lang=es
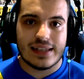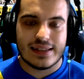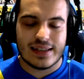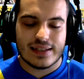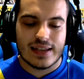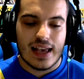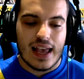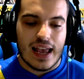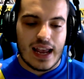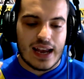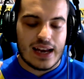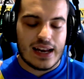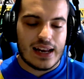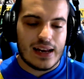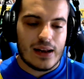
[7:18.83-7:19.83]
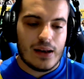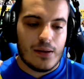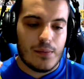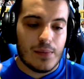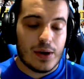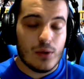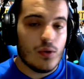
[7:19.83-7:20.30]
Estás en
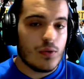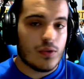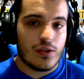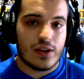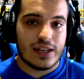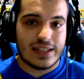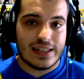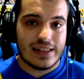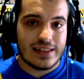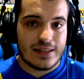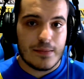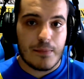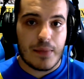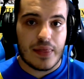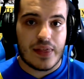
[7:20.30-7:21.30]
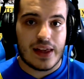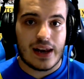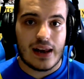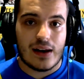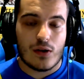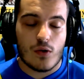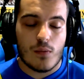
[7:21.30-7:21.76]
el menú de opciones antes de empezar
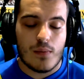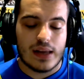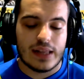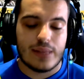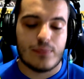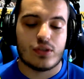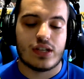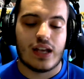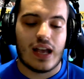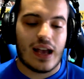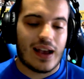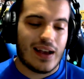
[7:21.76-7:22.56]
el combate, pues que